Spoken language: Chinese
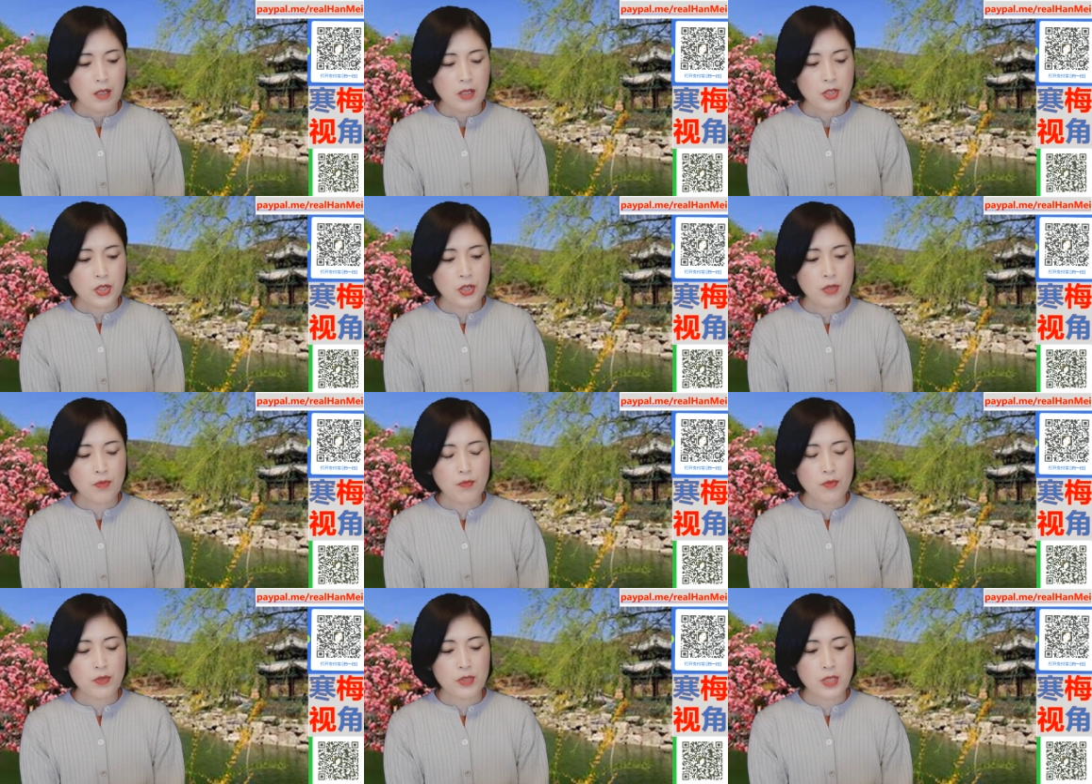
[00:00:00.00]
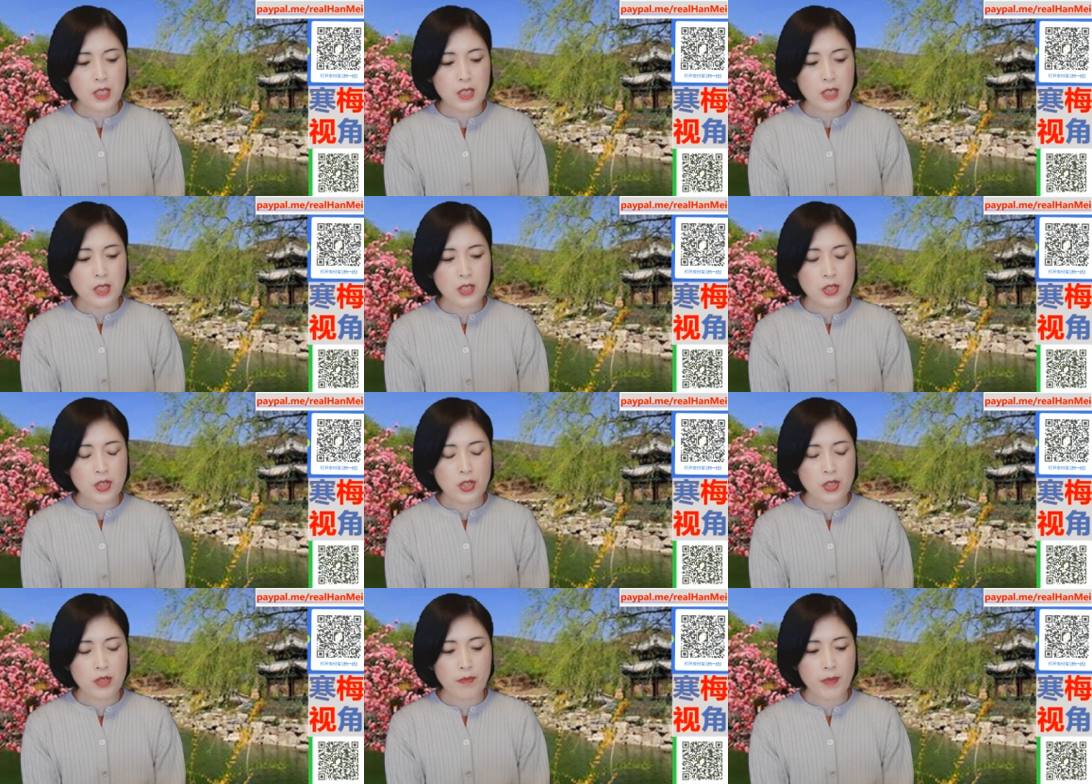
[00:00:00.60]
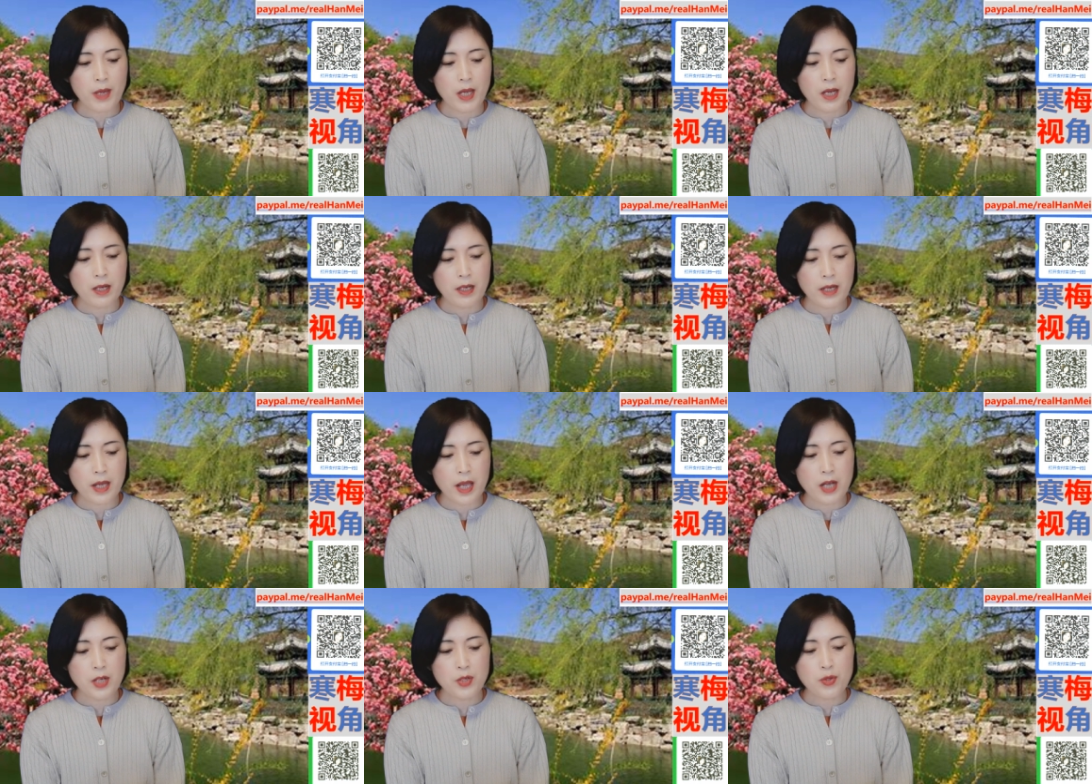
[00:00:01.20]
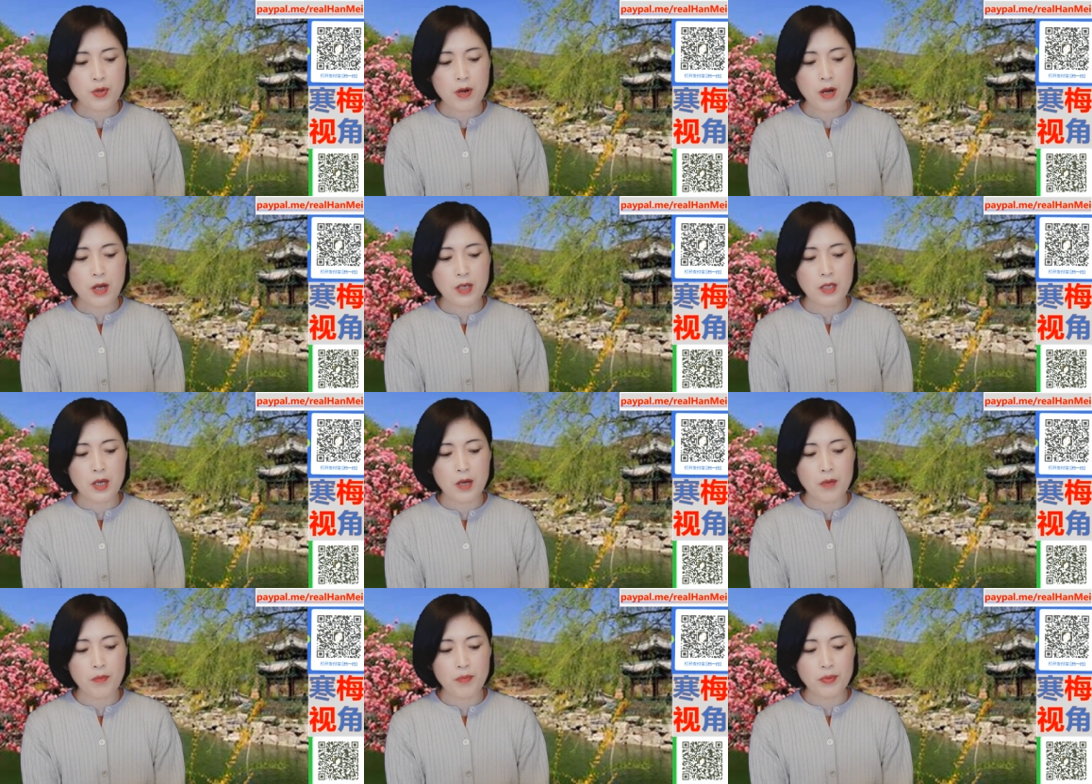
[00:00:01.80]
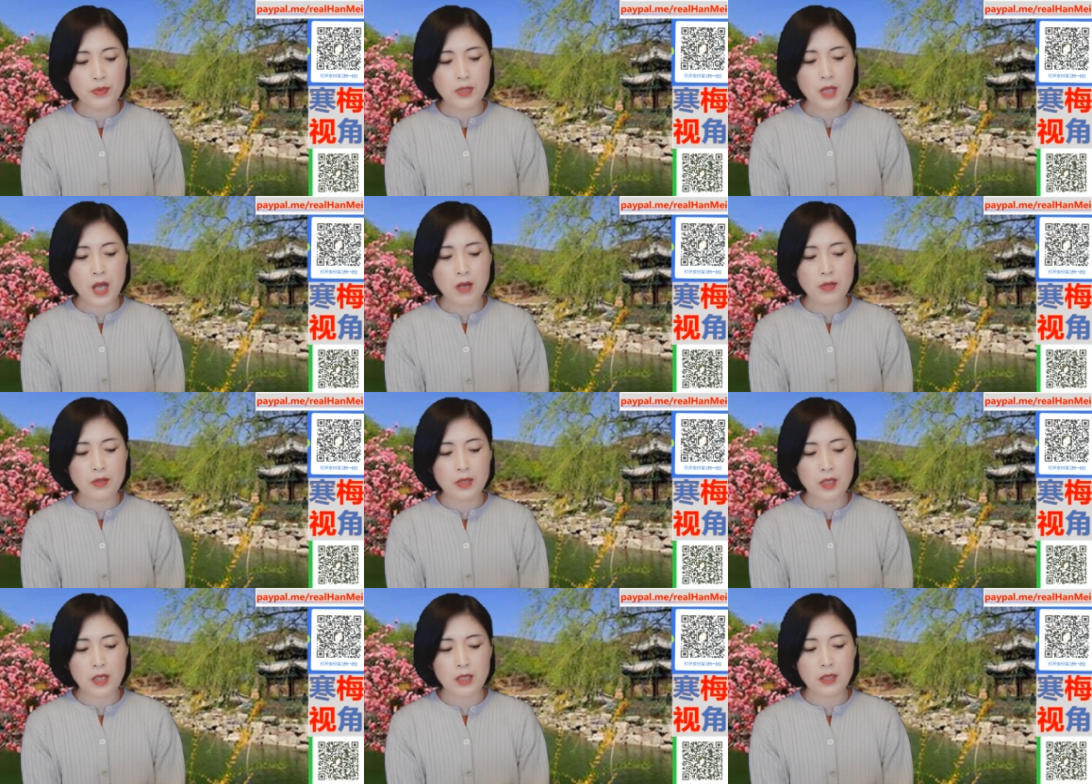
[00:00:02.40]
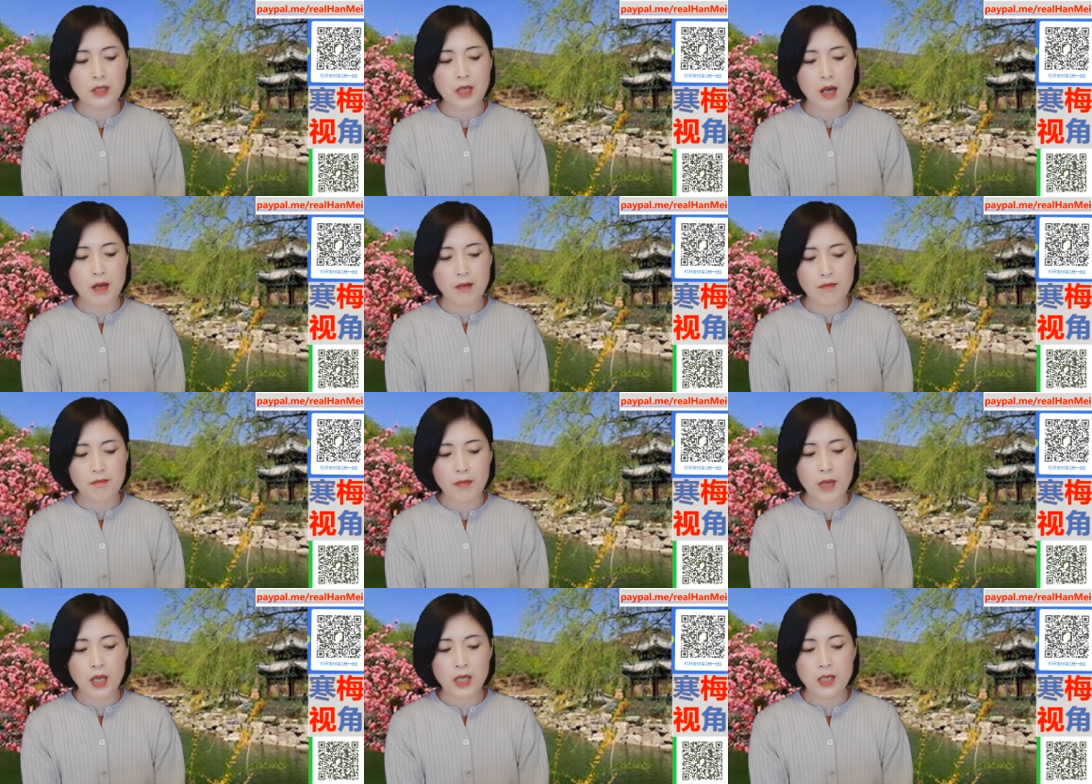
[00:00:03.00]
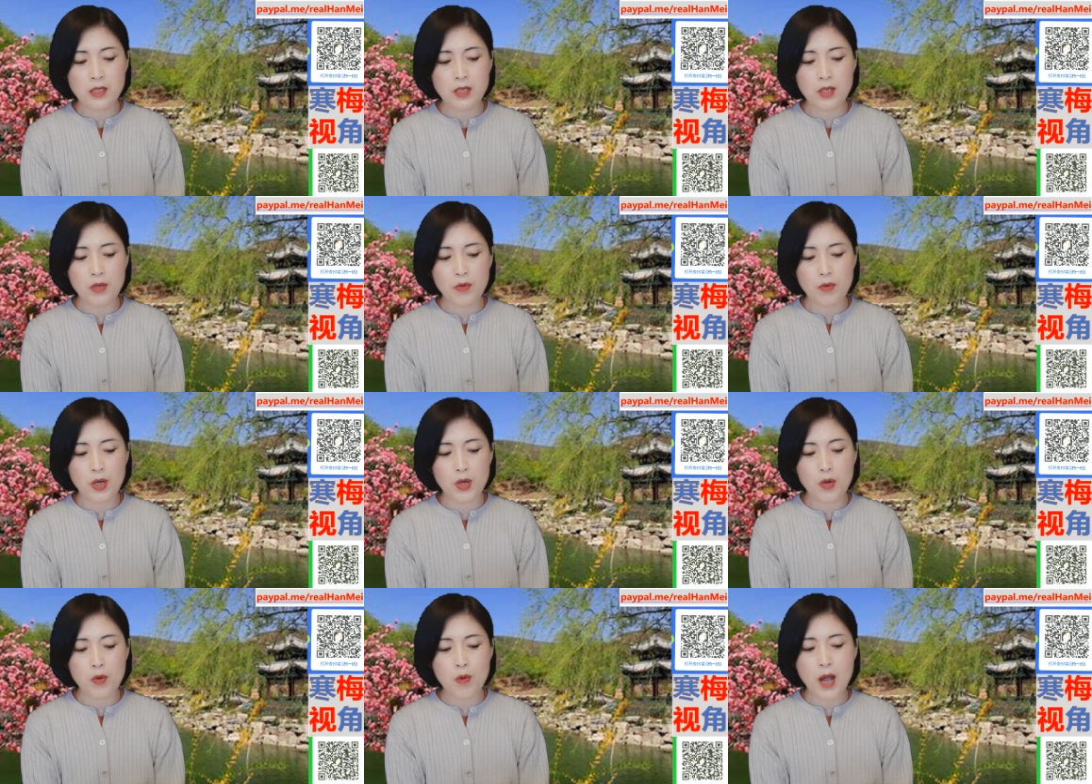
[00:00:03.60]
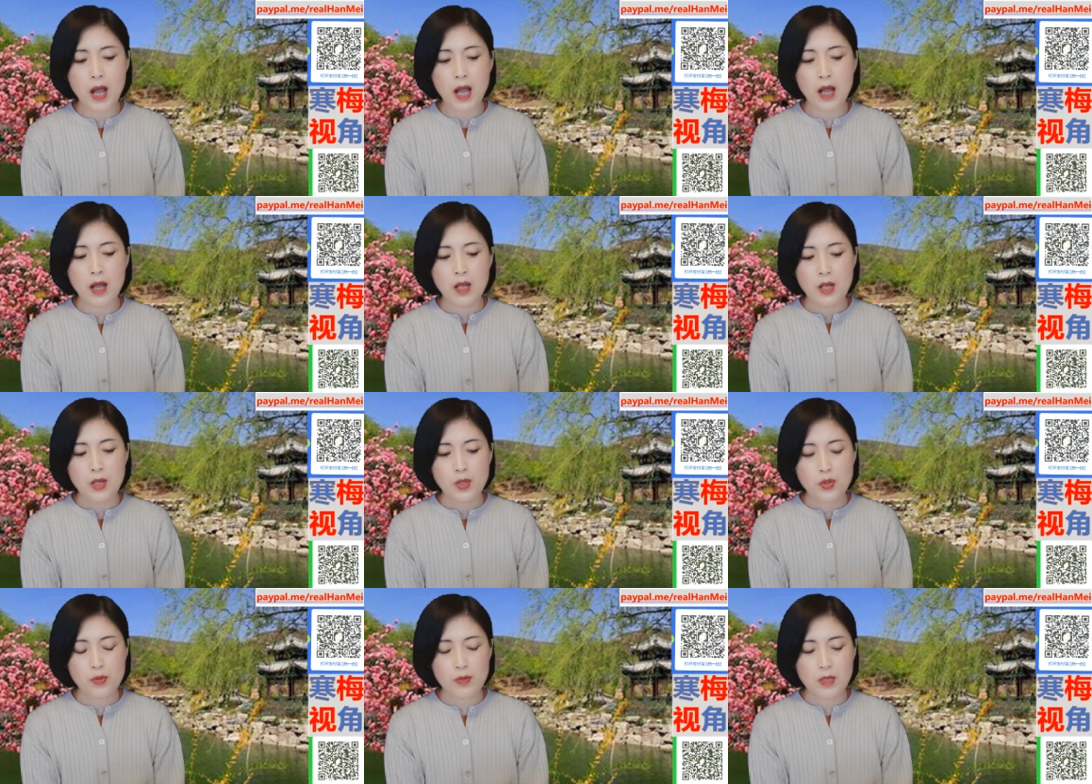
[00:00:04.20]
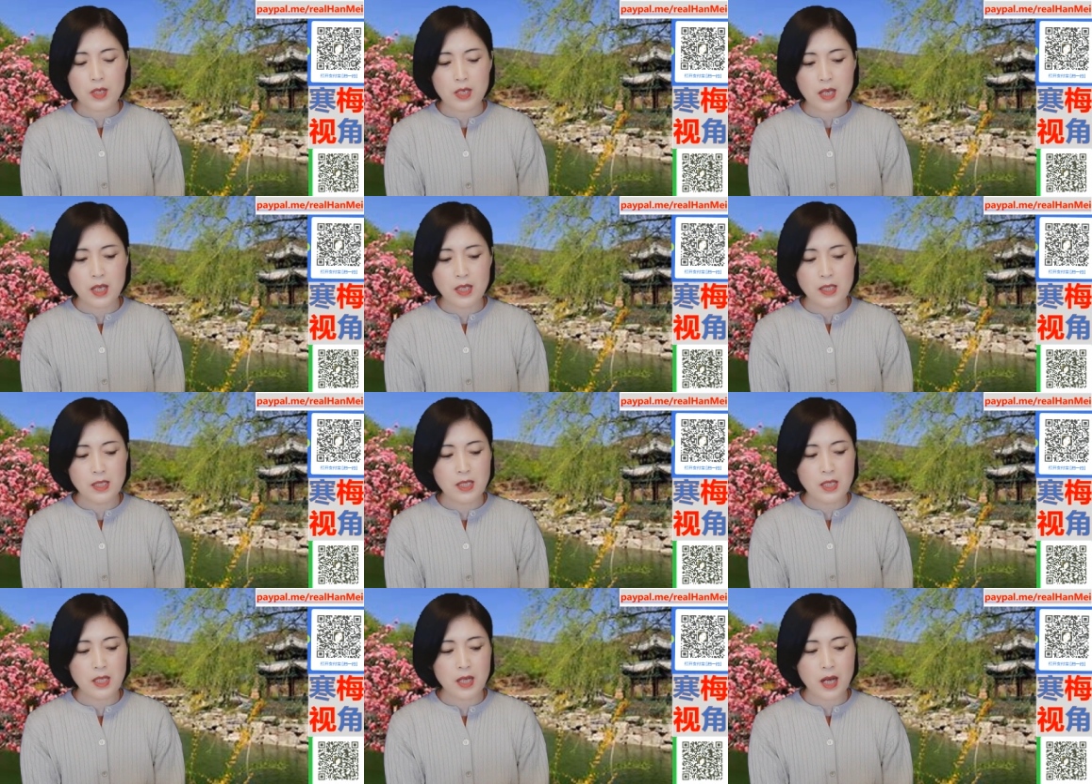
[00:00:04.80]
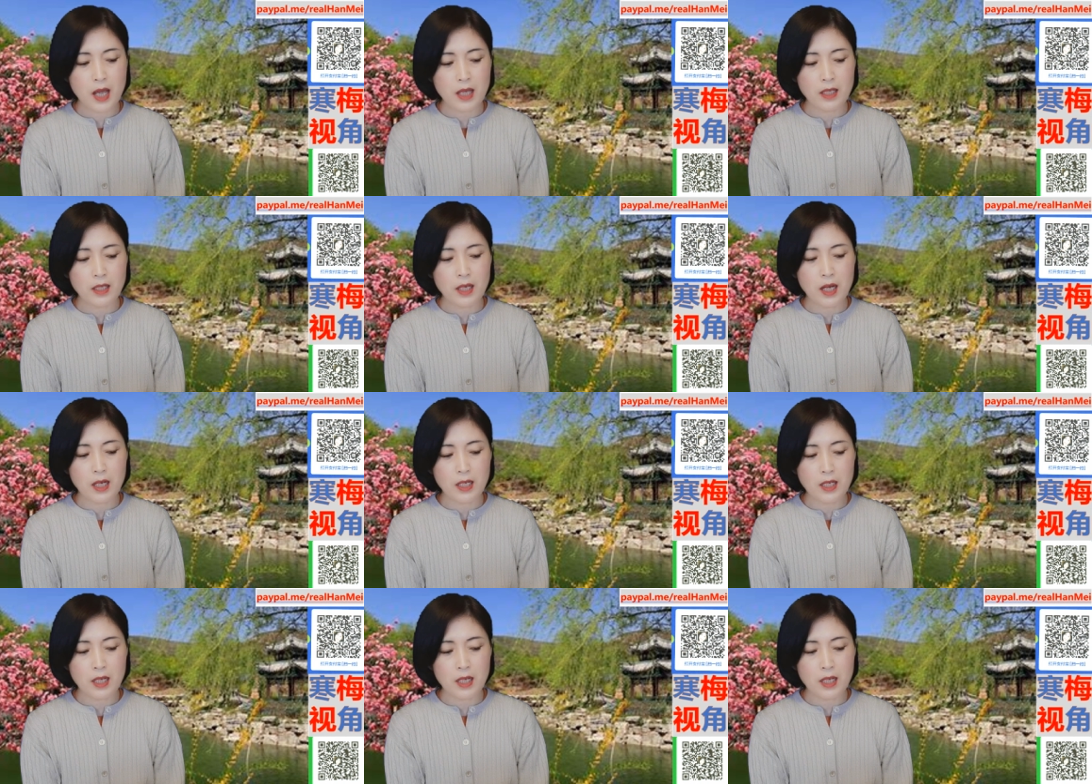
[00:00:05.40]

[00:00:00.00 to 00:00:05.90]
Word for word: 其母亲是被连串的不道德的媒体文化所引起来的